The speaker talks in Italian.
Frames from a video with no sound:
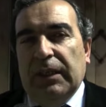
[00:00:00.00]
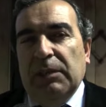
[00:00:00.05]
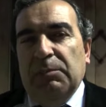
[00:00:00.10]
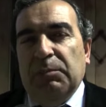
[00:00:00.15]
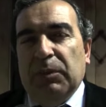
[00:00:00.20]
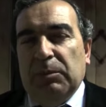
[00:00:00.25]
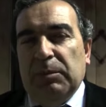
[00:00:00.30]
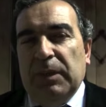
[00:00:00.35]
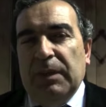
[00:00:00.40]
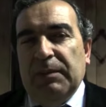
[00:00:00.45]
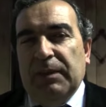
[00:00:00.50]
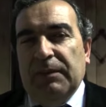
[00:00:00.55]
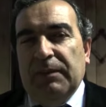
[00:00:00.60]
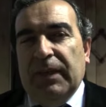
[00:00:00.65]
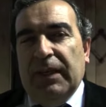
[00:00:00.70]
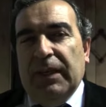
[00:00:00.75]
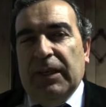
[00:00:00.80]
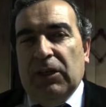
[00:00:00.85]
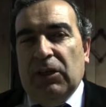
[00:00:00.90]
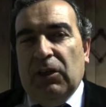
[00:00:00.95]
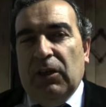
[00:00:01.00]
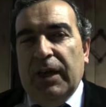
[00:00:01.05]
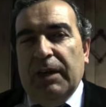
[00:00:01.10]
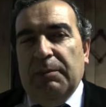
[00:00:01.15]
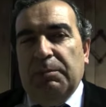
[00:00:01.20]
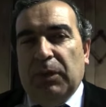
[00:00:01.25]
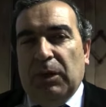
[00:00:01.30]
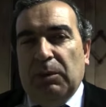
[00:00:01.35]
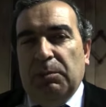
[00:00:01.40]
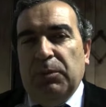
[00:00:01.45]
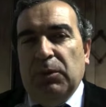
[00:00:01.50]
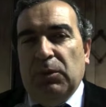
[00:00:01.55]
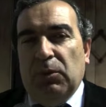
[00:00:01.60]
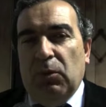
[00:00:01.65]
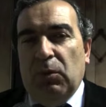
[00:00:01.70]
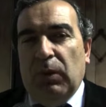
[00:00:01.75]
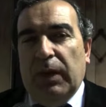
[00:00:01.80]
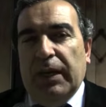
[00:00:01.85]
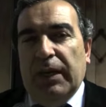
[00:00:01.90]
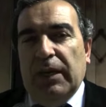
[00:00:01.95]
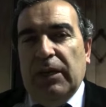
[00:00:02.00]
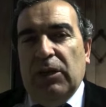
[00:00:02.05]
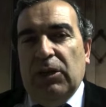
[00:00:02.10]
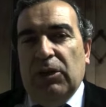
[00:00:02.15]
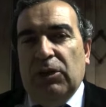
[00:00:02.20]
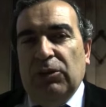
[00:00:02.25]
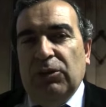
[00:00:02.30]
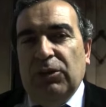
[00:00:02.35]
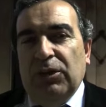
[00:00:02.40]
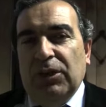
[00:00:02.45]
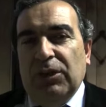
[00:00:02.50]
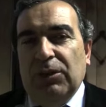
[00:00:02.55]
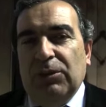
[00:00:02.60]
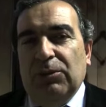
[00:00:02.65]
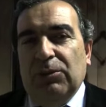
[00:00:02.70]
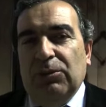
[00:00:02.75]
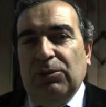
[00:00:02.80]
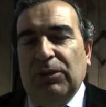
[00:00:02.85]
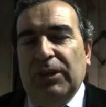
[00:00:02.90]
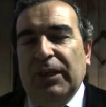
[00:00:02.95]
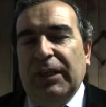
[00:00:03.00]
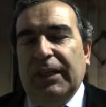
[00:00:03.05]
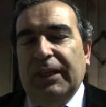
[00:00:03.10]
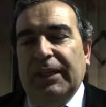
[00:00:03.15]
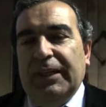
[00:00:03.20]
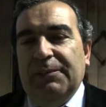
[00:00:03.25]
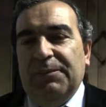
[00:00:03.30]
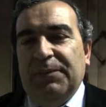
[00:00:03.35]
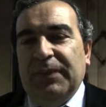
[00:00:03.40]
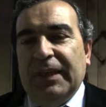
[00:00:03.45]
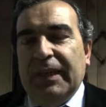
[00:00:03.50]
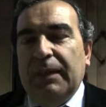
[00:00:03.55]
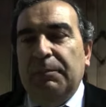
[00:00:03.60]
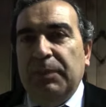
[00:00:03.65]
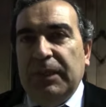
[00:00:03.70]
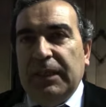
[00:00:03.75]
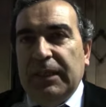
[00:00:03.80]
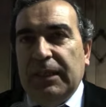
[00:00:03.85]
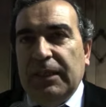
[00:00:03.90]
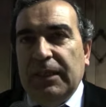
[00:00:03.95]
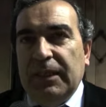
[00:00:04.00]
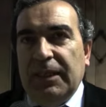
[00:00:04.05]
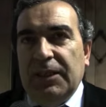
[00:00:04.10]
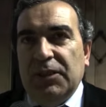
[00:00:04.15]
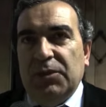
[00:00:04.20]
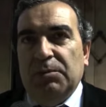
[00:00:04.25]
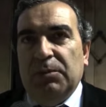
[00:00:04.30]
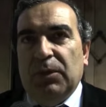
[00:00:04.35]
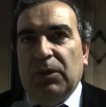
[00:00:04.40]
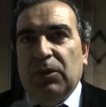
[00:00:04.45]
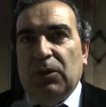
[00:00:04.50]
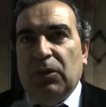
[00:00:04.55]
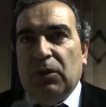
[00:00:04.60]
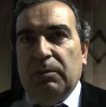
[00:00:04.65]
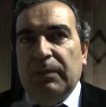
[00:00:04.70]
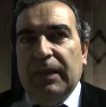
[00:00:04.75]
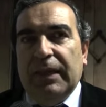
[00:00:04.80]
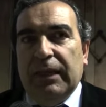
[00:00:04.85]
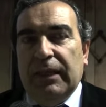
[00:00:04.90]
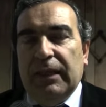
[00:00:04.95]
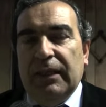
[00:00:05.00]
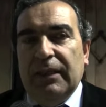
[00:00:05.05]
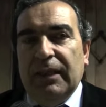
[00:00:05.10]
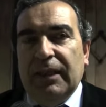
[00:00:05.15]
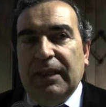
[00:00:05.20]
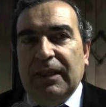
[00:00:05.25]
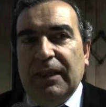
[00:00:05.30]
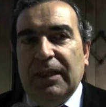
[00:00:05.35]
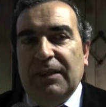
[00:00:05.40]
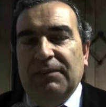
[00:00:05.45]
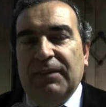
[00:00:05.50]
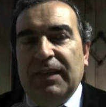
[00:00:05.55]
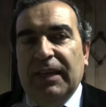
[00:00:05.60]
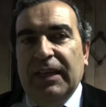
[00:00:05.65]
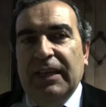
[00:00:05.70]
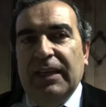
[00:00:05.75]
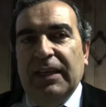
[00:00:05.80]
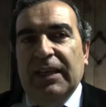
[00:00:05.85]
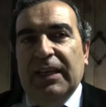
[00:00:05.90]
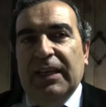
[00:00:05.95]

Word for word: il problema vero è proprio quello di un eh, capitalismo ormai alla deriva